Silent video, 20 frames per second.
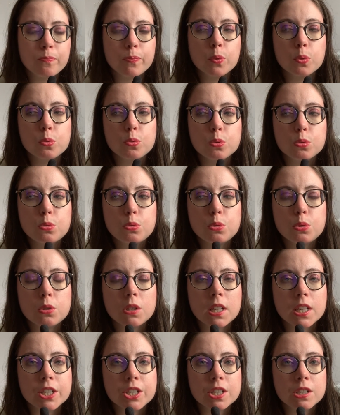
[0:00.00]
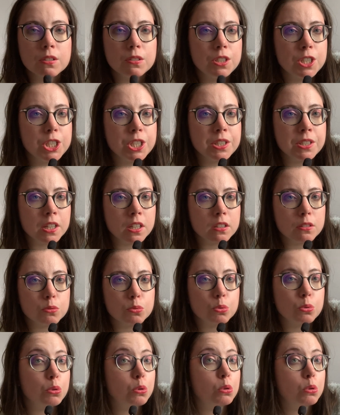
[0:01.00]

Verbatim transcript: Donc du coup, je l'ai acheté en digital. Donc au lieu